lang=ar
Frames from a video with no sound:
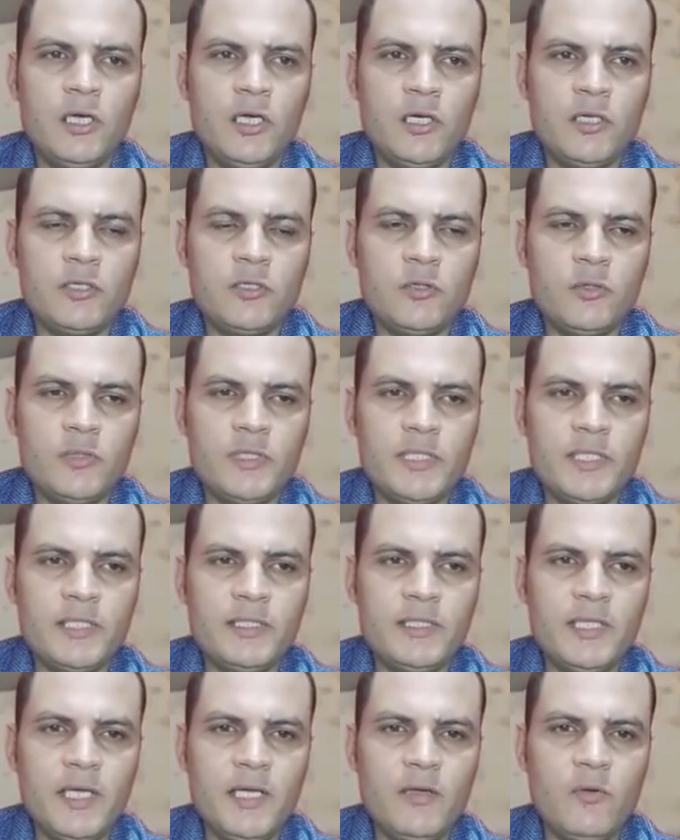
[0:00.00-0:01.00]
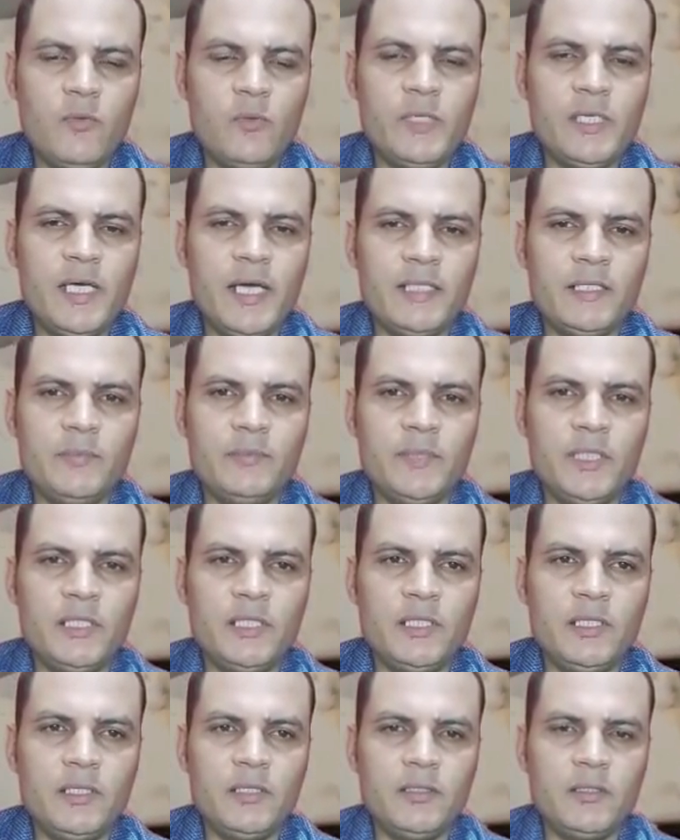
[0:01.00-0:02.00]
سلوت آه، ستة
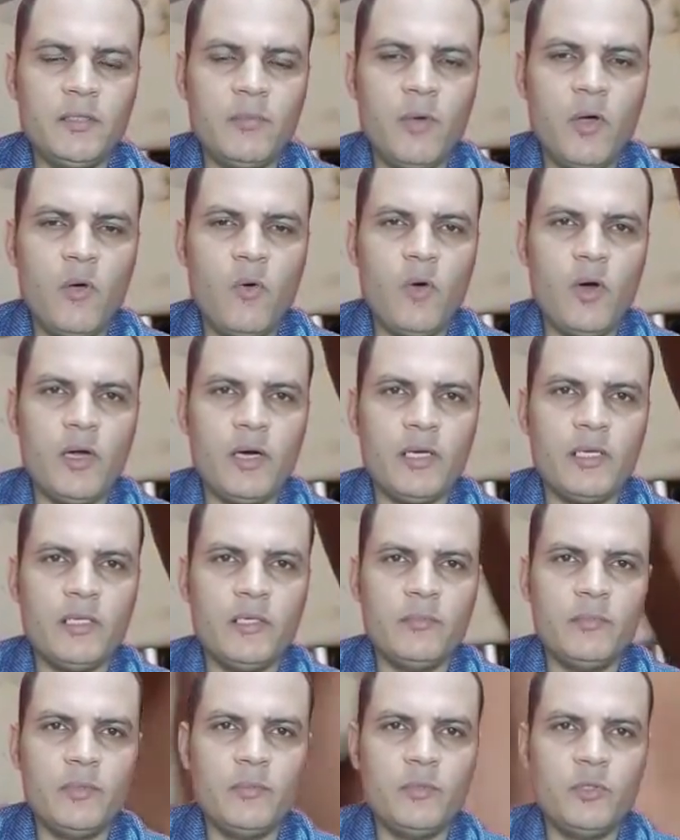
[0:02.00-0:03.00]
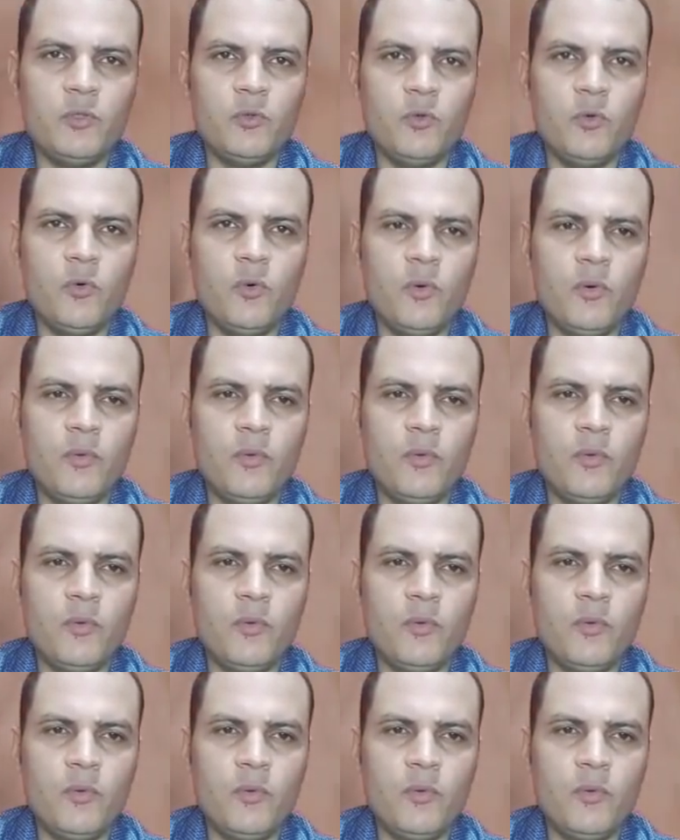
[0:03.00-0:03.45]
وهنبتدي نباور البي بي يو